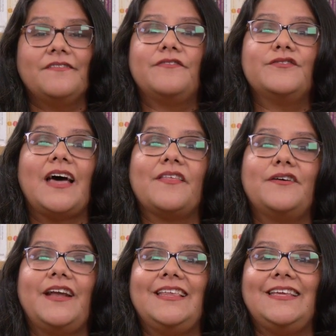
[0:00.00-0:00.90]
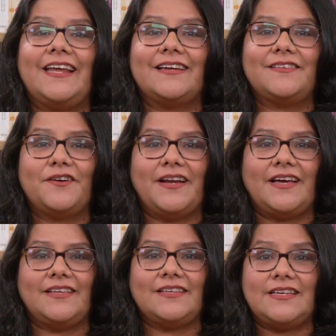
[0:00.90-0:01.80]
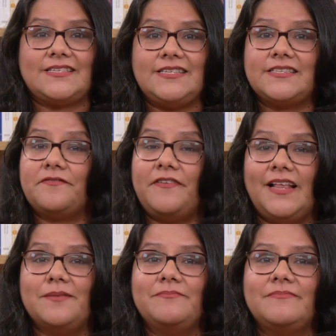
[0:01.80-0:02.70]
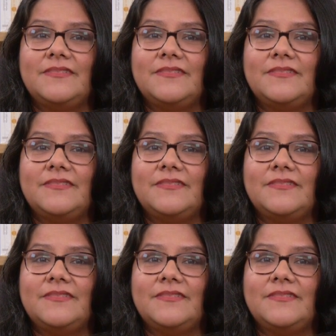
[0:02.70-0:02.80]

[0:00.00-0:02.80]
fundadora y directora de Desist Film